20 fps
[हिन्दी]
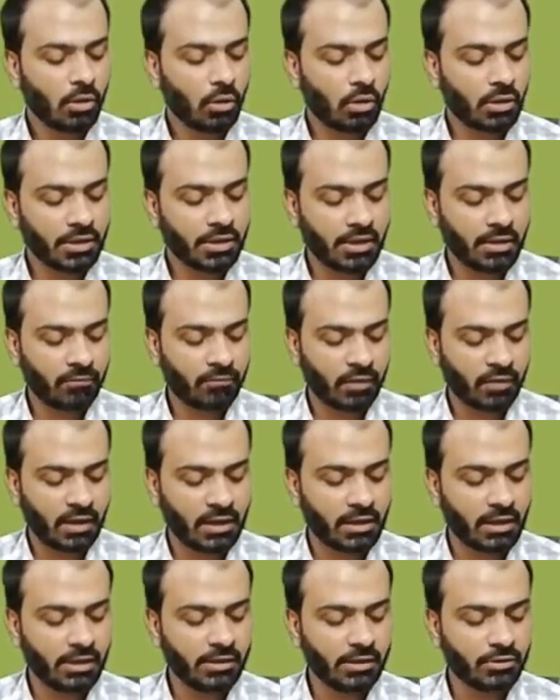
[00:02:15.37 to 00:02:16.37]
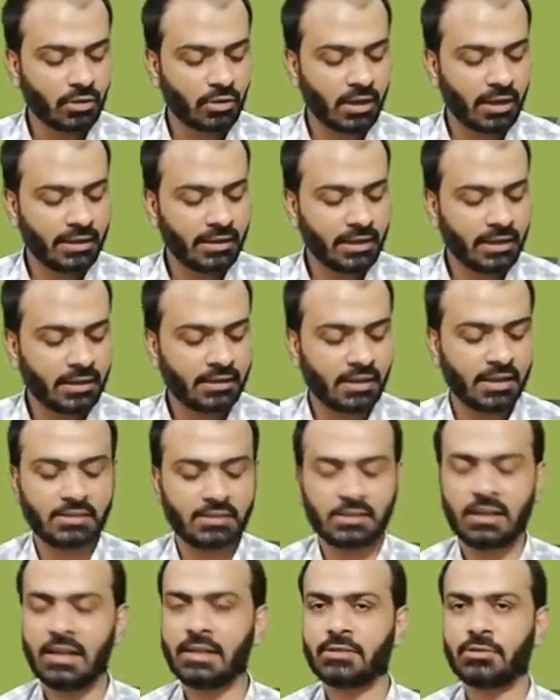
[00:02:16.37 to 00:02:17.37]
और ये फाइनली जो है ये
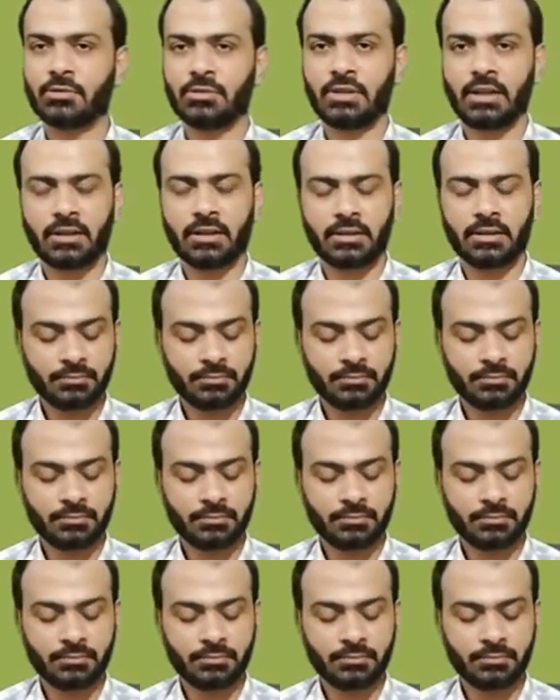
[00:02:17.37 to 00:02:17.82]
टेस्टलेस हो जाएगा